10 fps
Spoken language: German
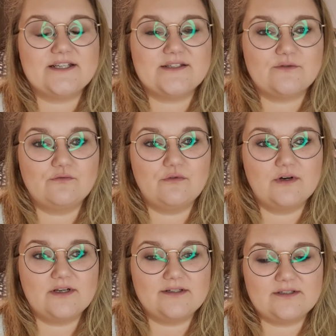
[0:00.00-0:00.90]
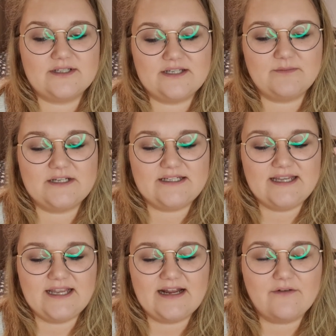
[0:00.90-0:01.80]
dass du dich mit
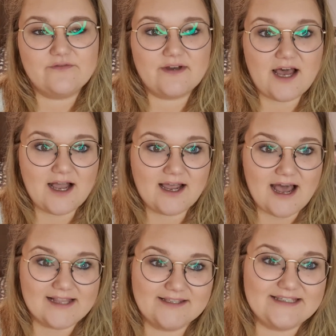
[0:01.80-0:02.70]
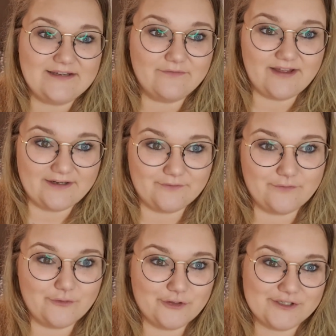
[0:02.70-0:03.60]
jeder Frage an sie
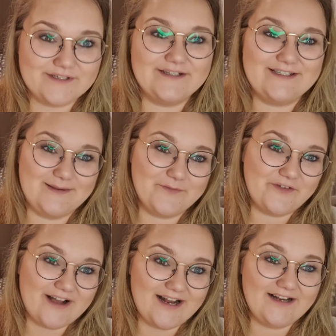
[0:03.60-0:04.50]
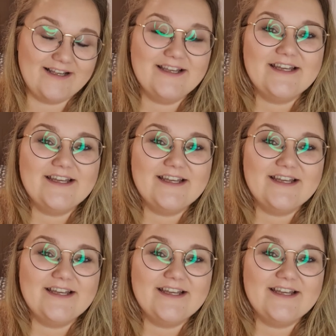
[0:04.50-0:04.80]
wenden würdest, in dem Fall